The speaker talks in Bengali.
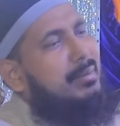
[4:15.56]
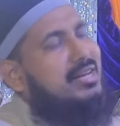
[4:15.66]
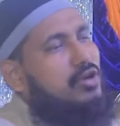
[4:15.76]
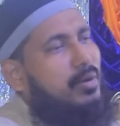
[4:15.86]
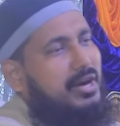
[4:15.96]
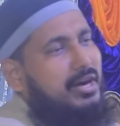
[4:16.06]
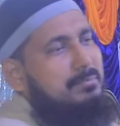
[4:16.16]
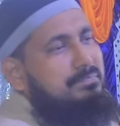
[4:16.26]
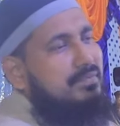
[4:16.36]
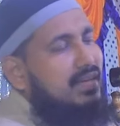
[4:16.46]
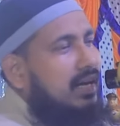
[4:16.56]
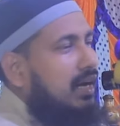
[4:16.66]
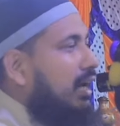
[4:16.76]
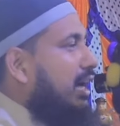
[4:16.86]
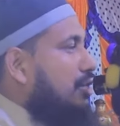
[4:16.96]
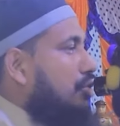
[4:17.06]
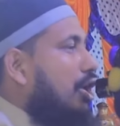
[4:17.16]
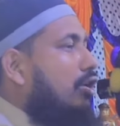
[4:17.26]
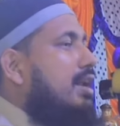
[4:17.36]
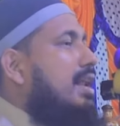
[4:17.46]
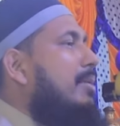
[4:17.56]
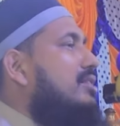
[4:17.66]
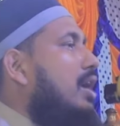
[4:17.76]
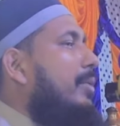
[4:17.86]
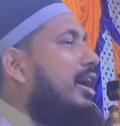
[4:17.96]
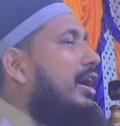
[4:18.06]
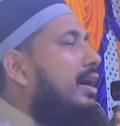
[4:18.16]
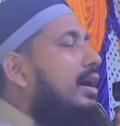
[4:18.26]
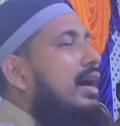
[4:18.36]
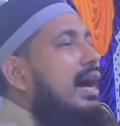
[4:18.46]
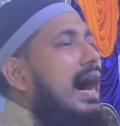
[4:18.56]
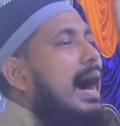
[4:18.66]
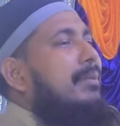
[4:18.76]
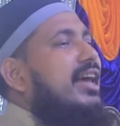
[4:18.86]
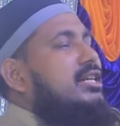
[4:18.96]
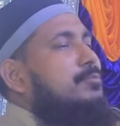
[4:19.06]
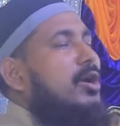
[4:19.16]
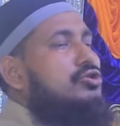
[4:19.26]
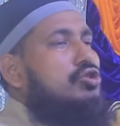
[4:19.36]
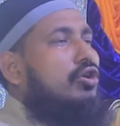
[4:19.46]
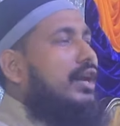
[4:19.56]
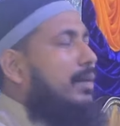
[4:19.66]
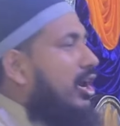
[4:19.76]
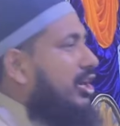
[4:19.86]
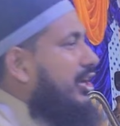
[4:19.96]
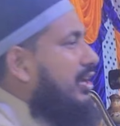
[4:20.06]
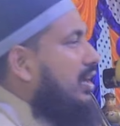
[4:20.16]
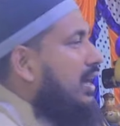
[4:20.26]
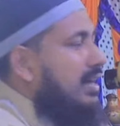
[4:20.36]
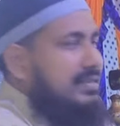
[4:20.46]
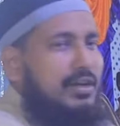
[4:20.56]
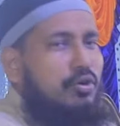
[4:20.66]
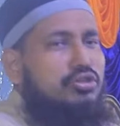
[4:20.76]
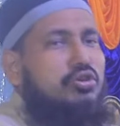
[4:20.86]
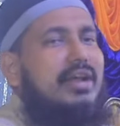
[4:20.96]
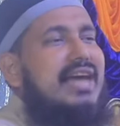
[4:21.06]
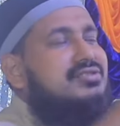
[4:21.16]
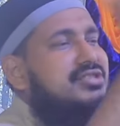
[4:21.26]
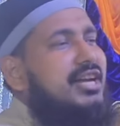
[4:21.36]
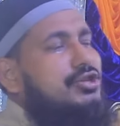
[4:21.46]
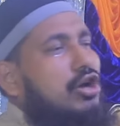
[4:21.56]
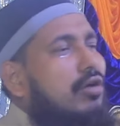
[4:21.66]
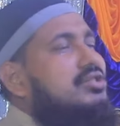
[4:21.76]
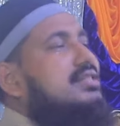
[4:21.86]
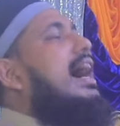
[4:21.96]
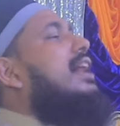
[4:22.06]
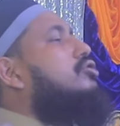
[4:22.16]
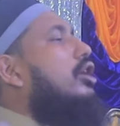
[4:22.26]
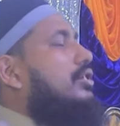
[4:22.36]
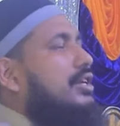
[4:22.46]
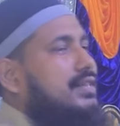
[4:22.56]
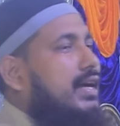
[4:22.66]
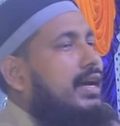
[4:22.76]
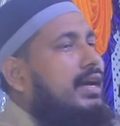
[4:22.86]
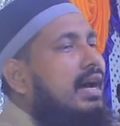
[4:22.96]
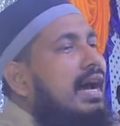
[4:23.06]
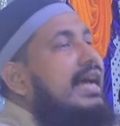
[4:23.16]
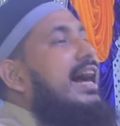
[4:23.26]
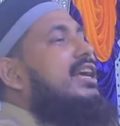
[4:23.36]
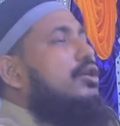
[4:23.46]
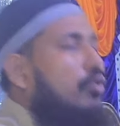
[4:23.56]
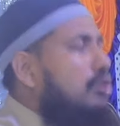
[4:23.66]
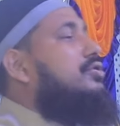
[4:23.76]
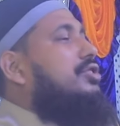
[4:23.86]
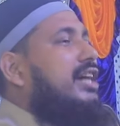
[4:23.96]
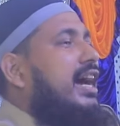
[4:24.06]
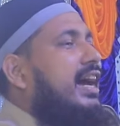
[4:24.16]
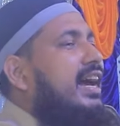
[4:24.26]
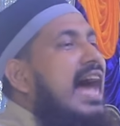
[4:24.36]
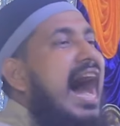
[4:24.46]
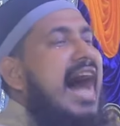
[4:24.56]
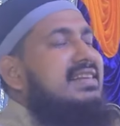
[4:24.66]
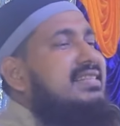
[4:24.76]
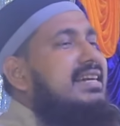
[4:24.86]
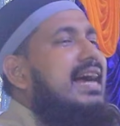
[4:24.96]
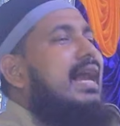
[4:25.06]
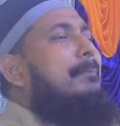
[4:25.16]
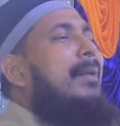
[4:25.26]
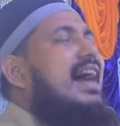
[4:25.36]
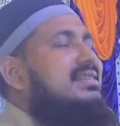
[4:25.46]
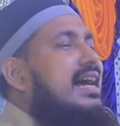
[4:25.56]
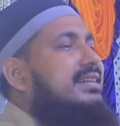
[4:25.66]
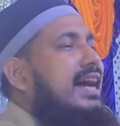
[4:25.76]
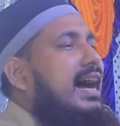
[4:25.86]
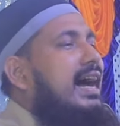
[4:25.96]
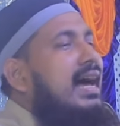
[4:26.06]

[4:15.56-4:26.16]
নামাজ হবে এ জোরকন নামাজ হবে আমরা স্পষ্ট করে বলি যেহেতু রাষ্ট্রের সংস্কার চলতেছে এই ঘুষ দিয়ে হাসিনের পা সাটে